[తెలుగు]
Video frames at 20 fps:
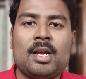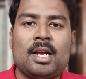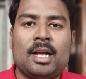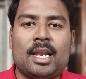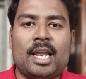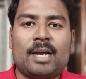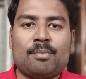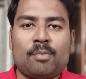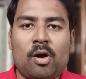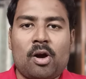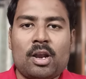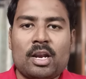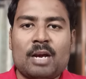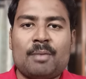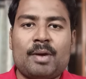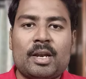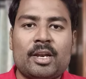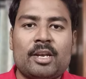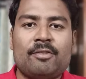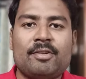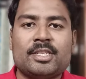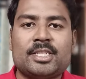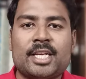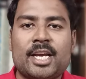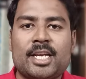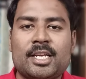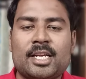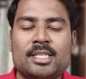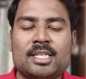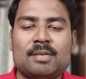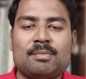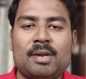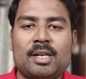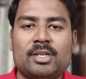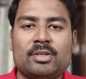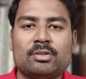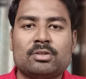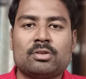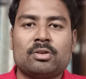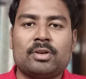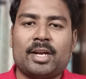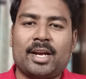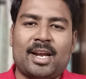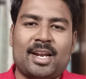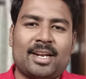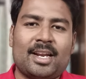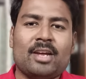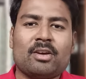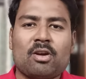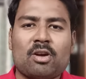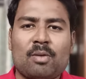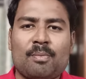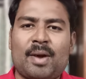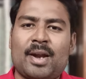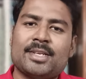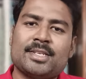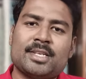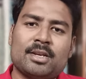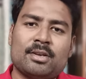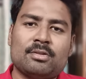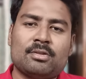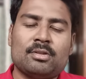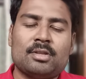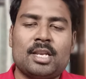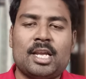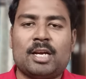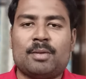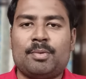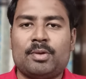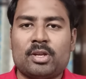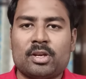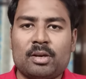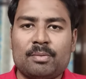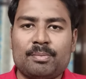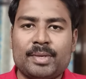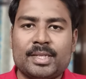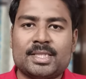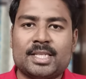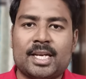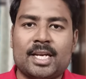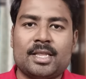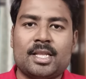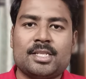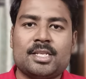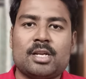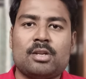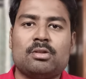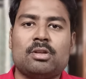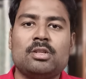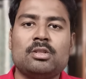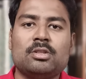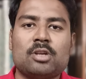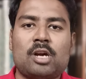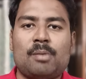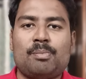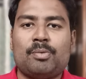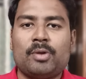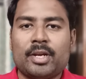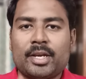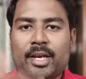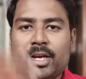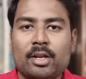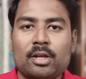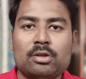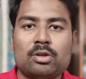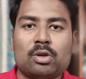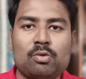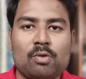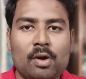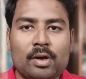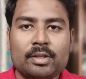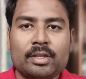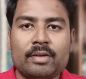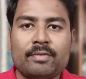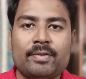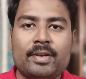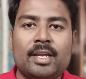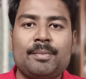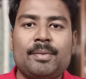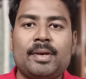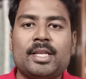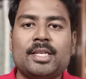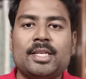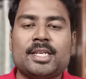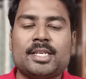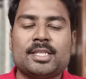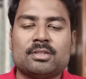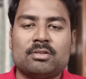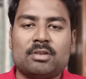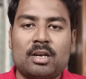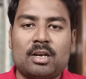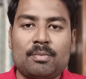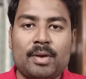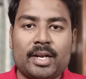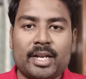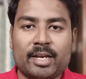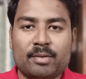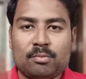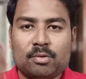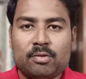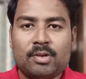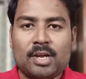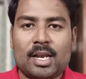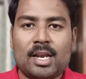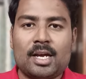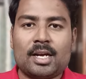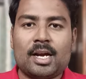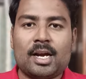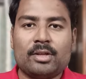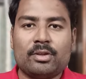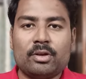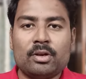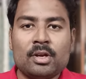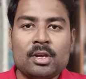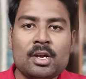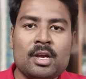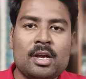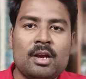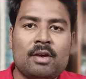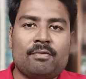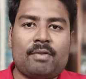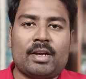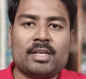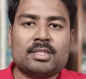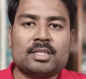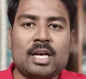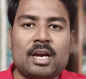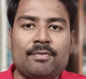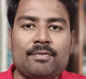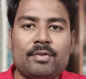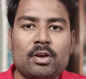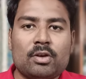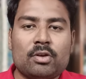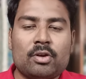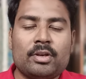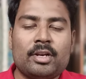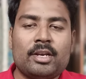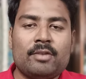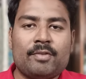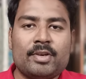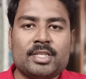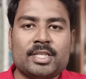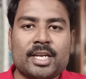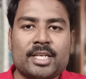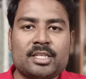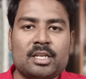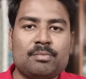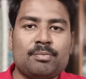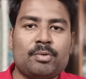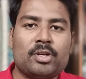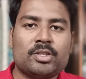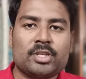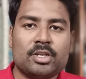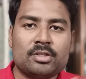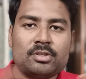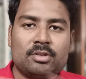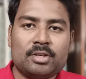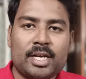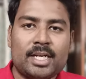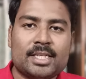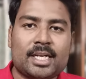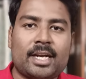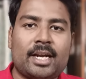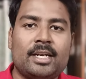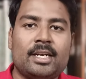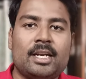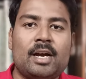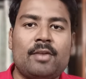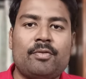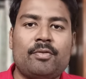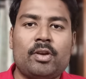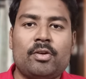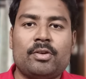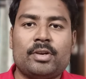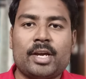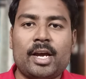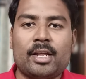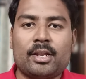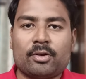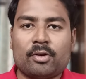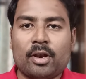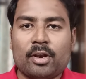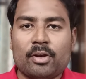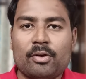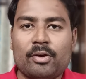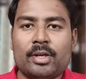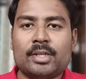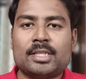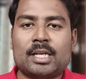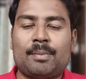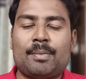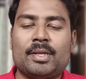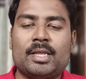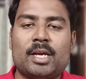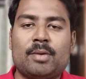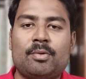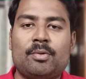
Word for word: లైక్ మామూలుగా మనం ఇన్వెస్టిగేషన్ సినిమాలు చూసుకుంటే కనుక లైక్ ఒక మర్డర్ జరుగుతుంది లేకపోతే ఒక మిస్సింగ్ అయితే జరుగుతుంది సో అప్పుడు హీరో త్రూ అవుట్ ది ఫిలిం అయితే ఉన్నాడు బట్ ఈ మూవీ అలా కాదు ఫస్ట్ హాఫ్లో కొన్ని ఇన్వెస్టిగేషన్ పోర్షన్స్ ఉంటాయి అండ్ సెకండ్ హాఫ్లో ఉంటాయి అది కూడా రెండుకి సంబంధం